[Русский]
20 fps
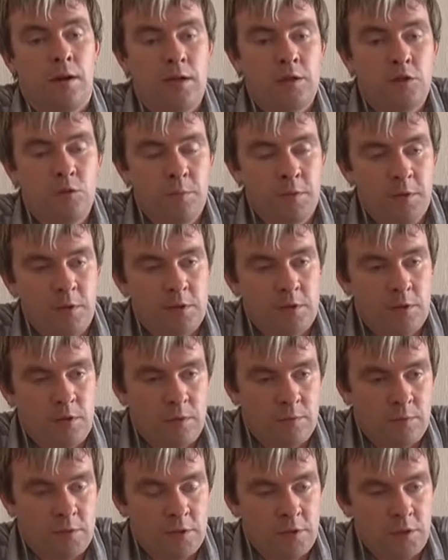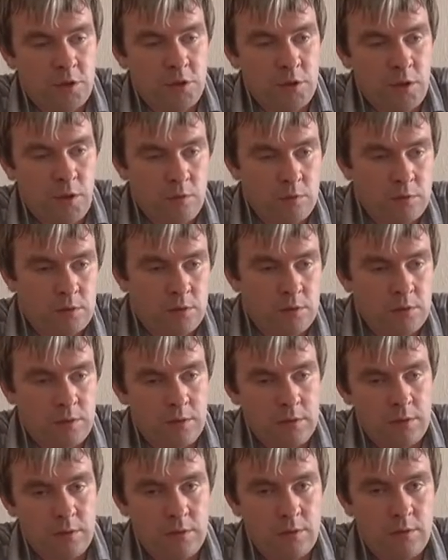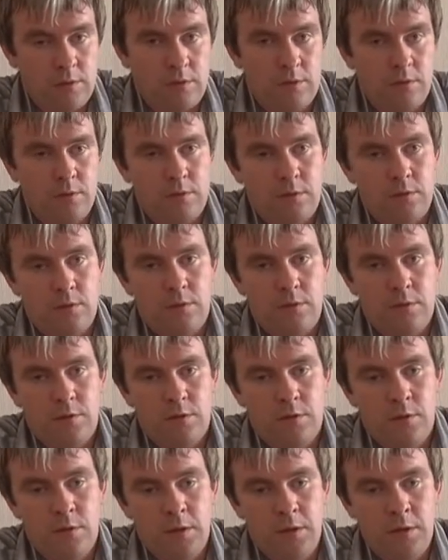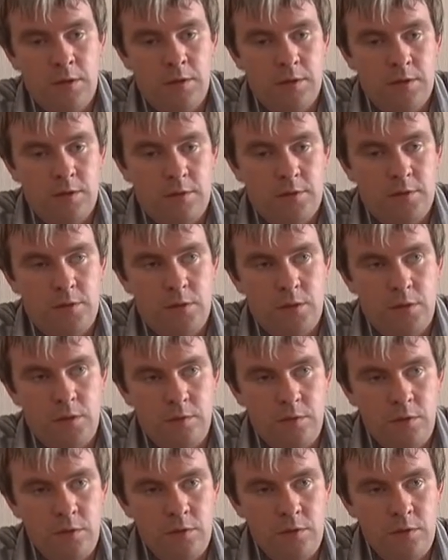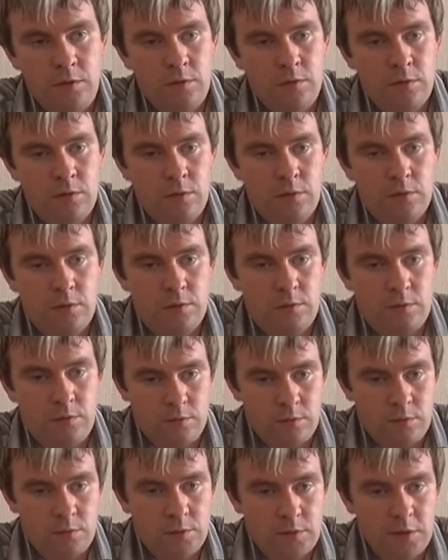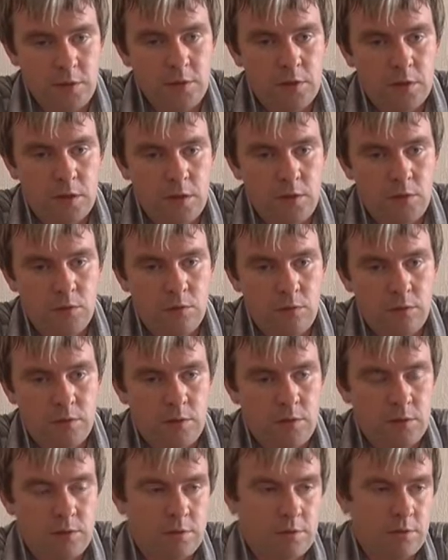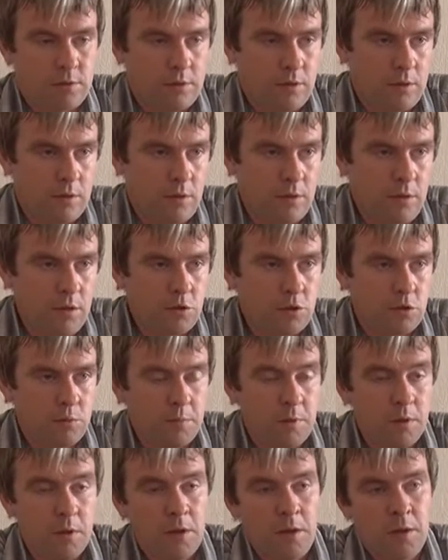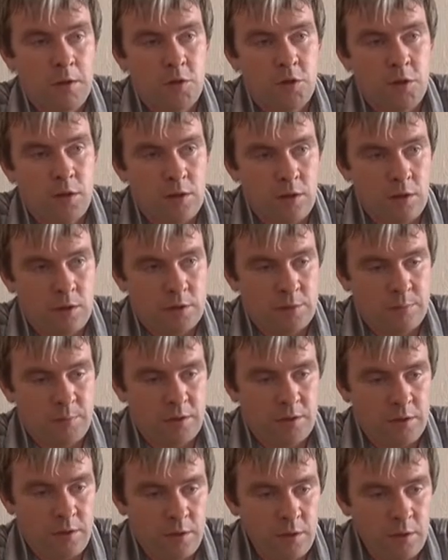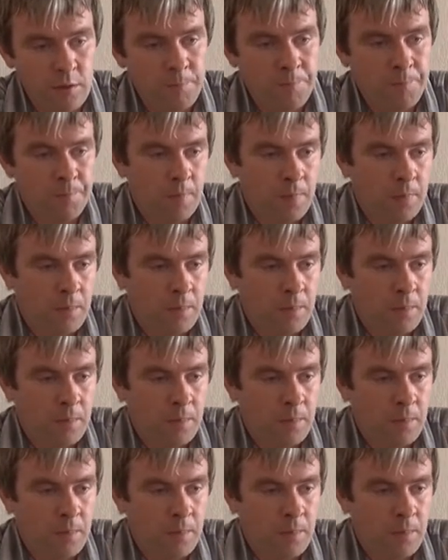особенно если они возвращаются из деревень, э, с летних каникул, да, с лагерей, чтобы тщательно осмотрели.